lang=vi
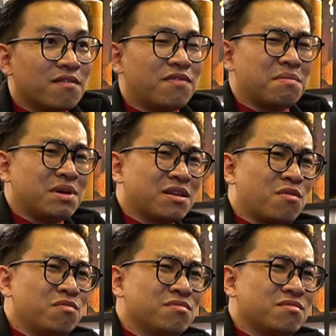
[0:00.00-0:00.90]
Và mình
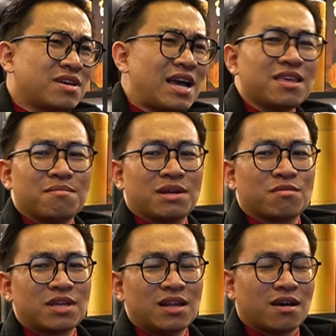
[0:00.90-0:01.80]
cũng, cá nhân mình
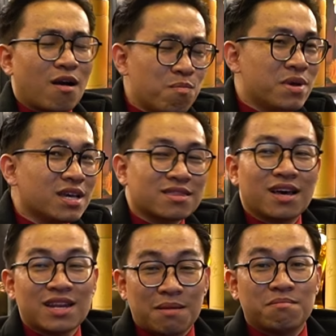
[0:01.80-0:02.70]
cũng thấy là không biết
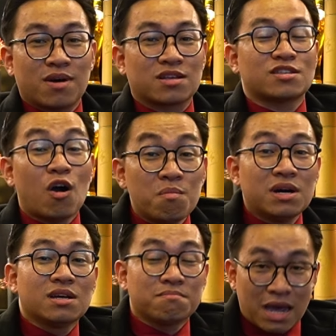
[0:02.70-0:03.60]
tới năm
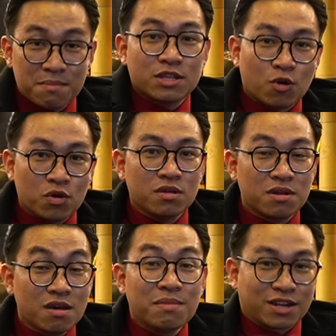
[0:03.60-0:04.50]
60, 70 tuổi,
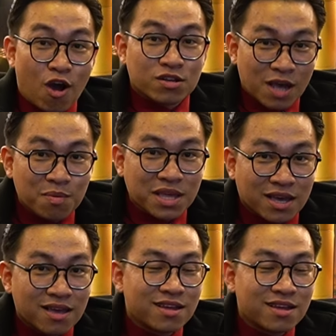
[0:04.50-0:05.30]
nếu mình còn sống nha,